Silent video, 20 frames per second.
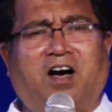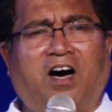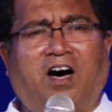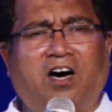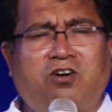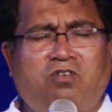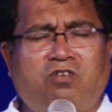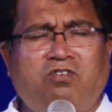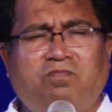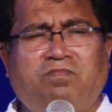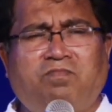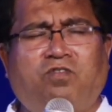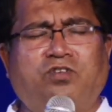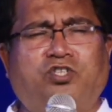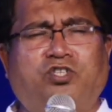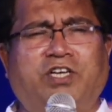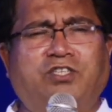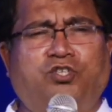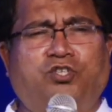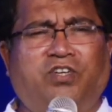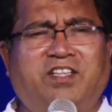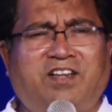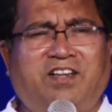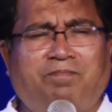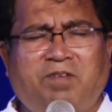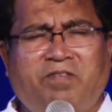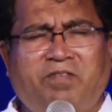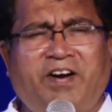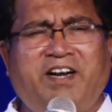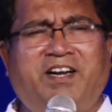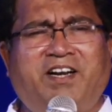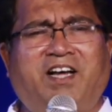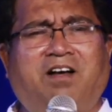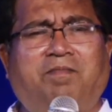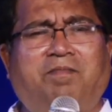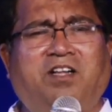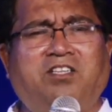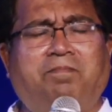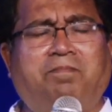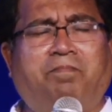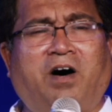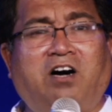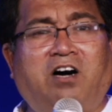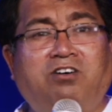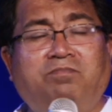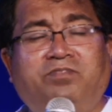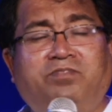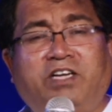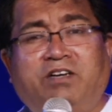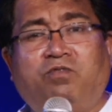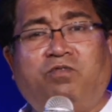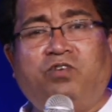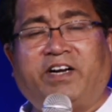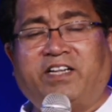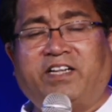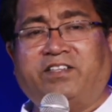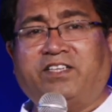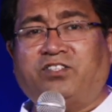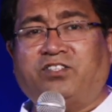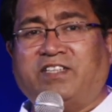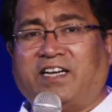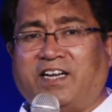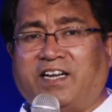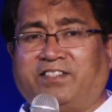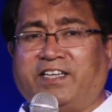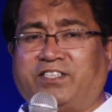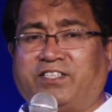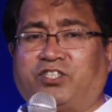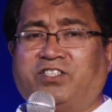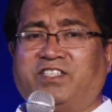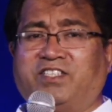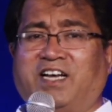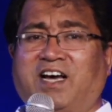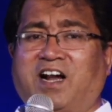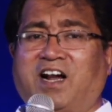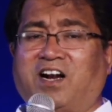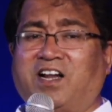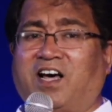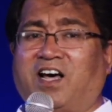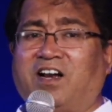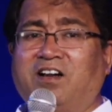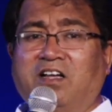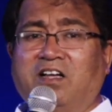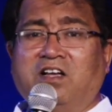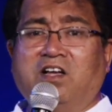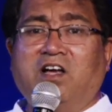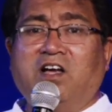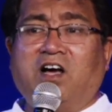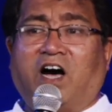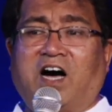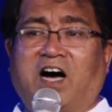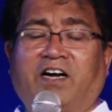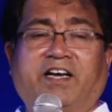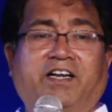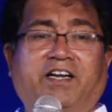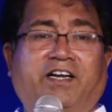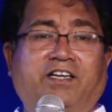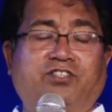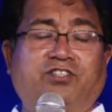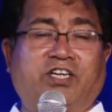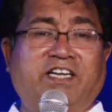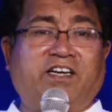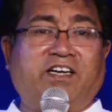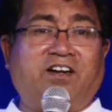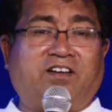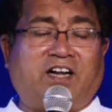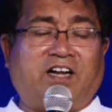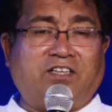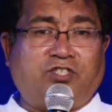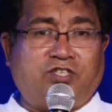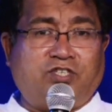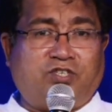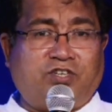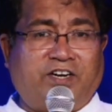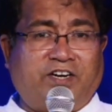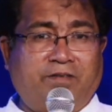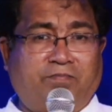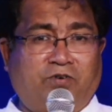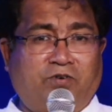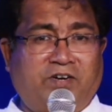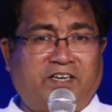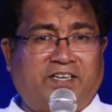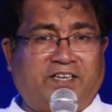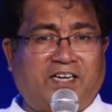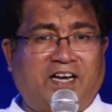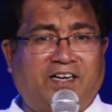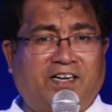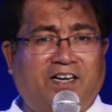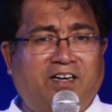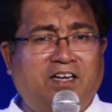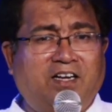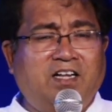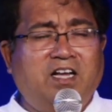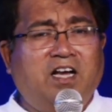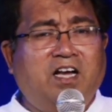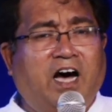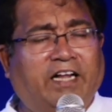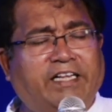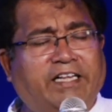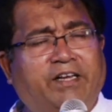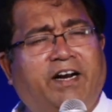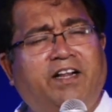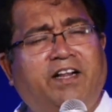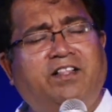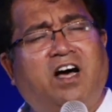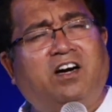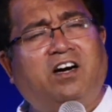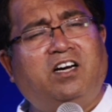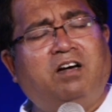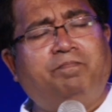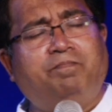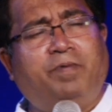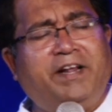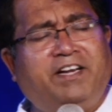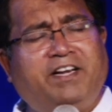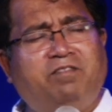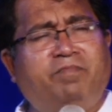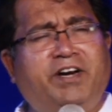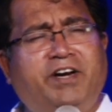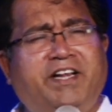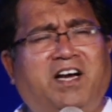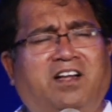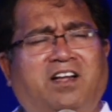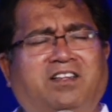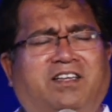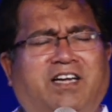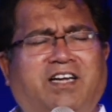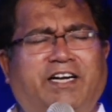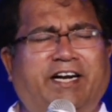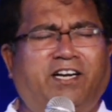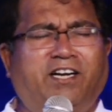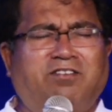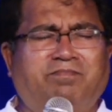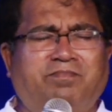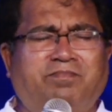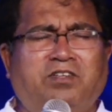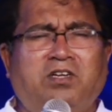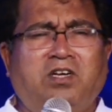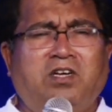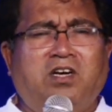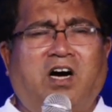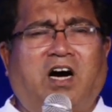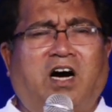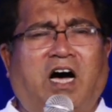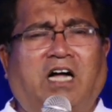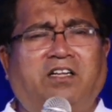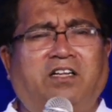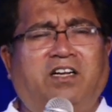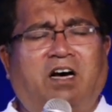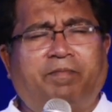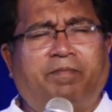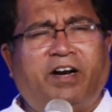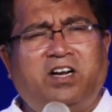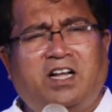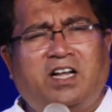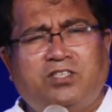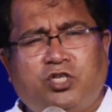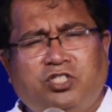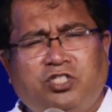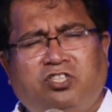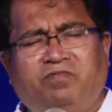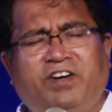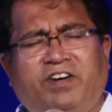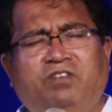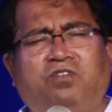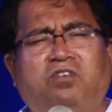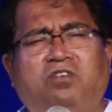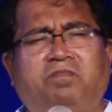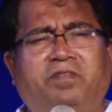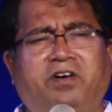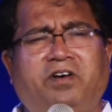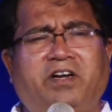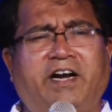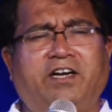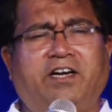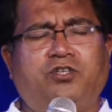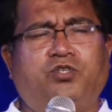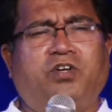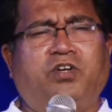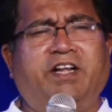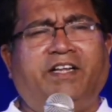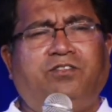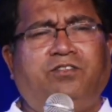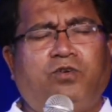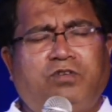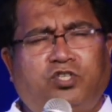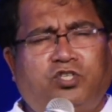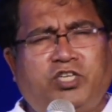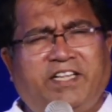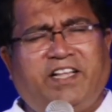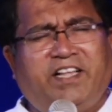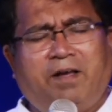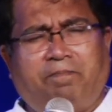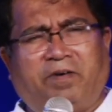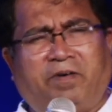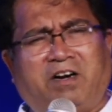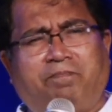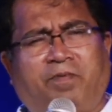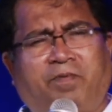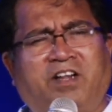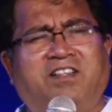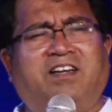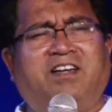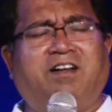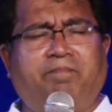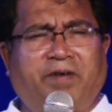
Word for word: ஆரோனும் மோசையும் சொன்னது நம்ப வேண்டாம் அந்த பாலும் தேனும் ஓடுகிற தேசம் நல்ல தேசம்தான் ஆனால் அங்கே இருக்கிற ஜனங்கள் ராட்சசர்களை போல் இருக்கிறார்கள் அதை எளிதாக நாம் பிடிக்க முடியாது கடினம் அது நாம் எல்லாம் செத்து விடுவோம் என்று சொல்லி துர்ச்செய்தியை பரப்பினதான்